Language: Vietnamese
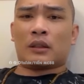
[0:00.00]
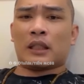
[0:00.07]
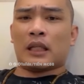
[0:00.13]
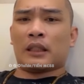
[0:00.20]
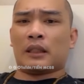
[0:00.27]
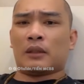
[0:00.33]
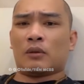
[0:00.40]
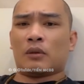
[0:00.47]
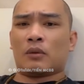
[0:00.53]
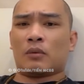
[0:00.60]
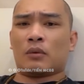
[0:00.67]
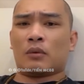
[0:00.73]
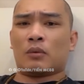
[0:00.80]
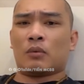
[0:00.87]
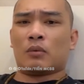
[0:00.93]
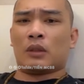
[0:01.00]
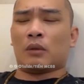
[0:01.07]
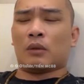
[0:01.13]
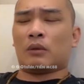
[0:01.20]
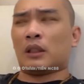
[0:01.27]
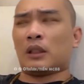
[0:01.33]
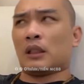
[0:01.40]
ra thì nó cũng cũng
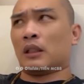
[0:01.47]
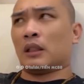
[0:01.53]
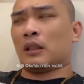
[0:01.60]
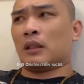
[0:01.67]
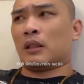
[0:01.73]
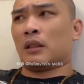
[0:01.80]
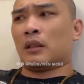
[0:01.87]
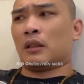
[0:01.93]
kiểu như là